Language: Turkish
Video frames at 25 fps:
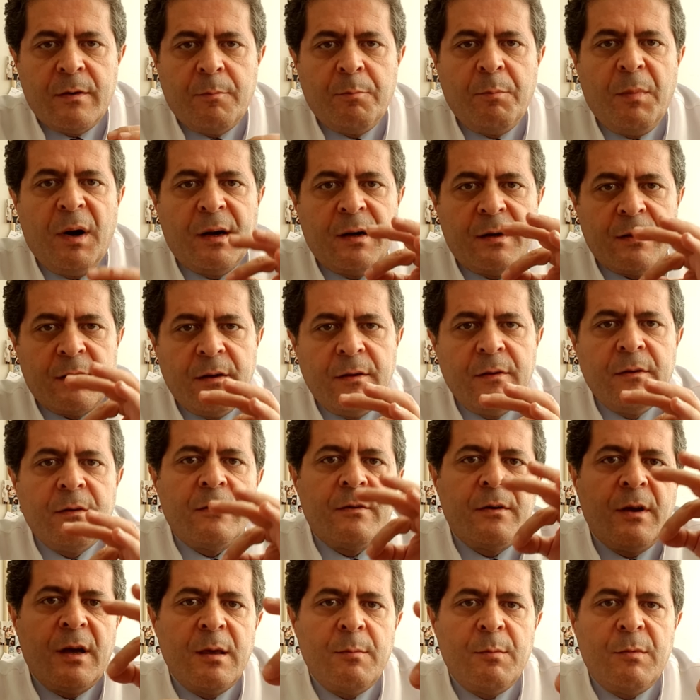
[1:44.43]
Bakırın
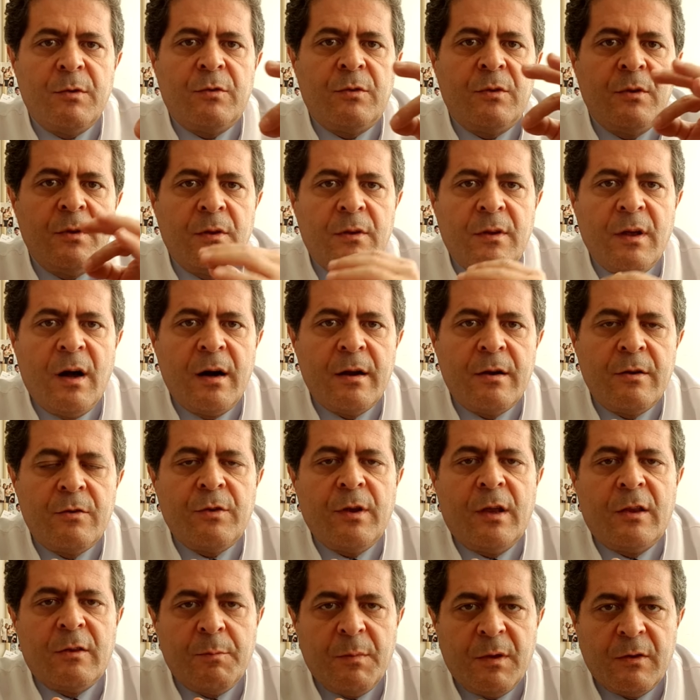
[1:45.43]
rahim içinde tahriş
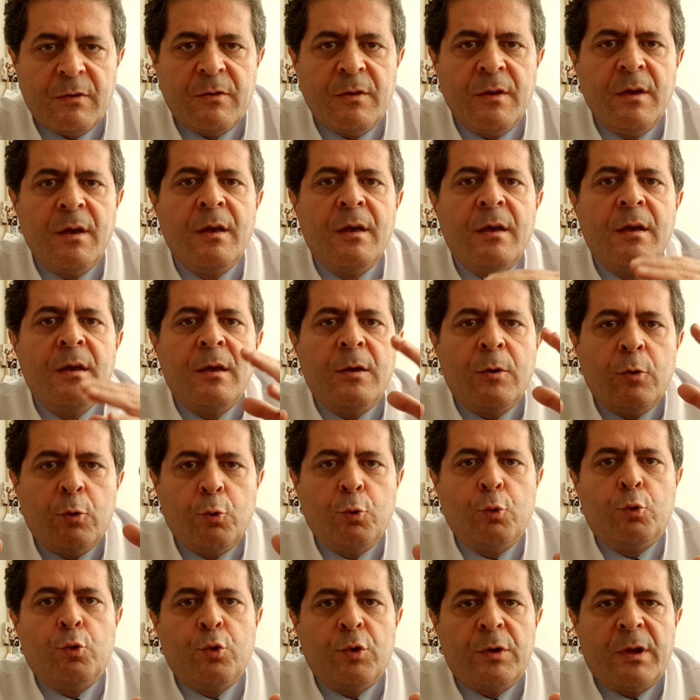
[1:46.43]
etmesi
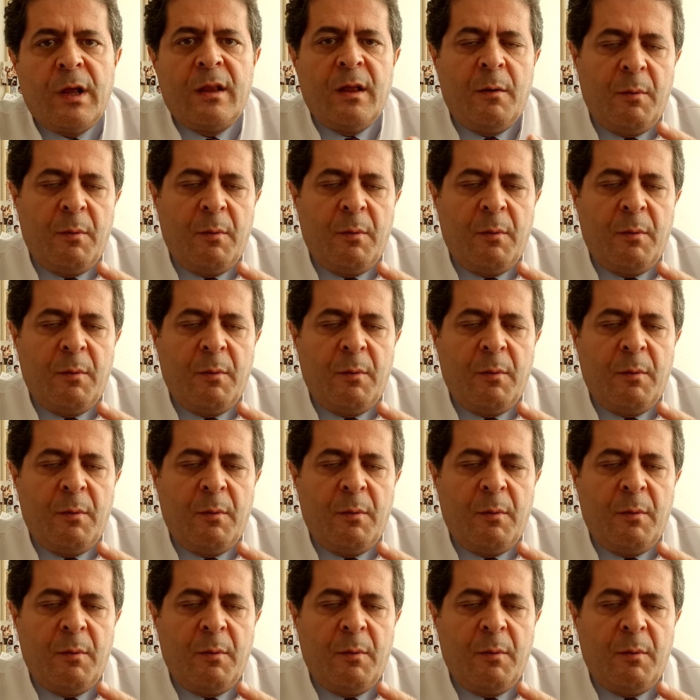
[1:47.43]
yüzünden.